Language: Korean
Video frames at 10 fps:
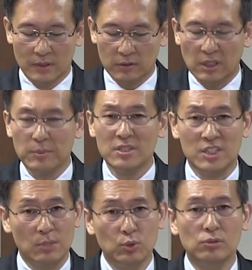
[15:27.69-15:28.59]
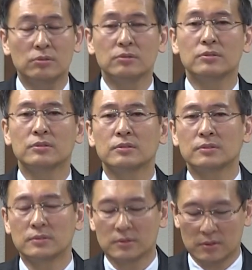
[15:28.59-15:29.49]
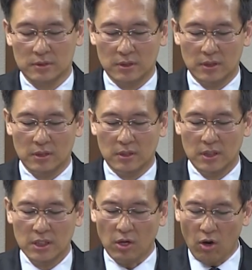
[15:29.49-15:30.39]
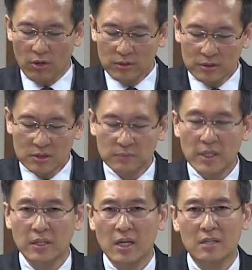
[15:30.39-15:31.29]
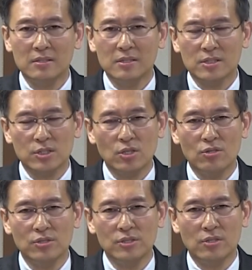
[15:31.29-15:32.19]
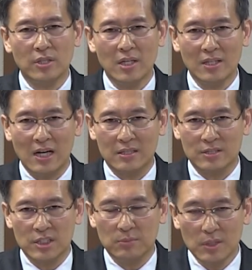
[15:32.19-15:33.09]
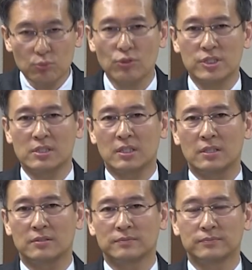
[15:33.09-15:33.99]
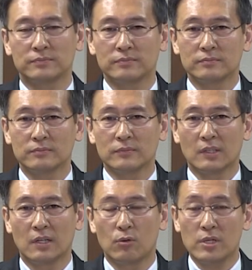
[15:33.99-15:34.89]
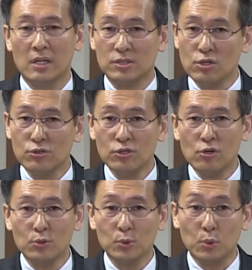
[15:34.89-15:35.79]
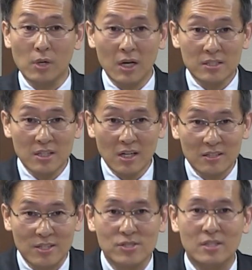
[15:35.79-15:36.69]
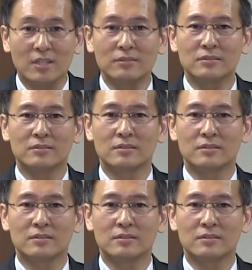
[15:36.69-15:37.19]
그렇다면 제물 이 헌금에 대한 성경의 가르침이 무엇일까요? 우리가 성경으로 돌아가자 그랬잖아요.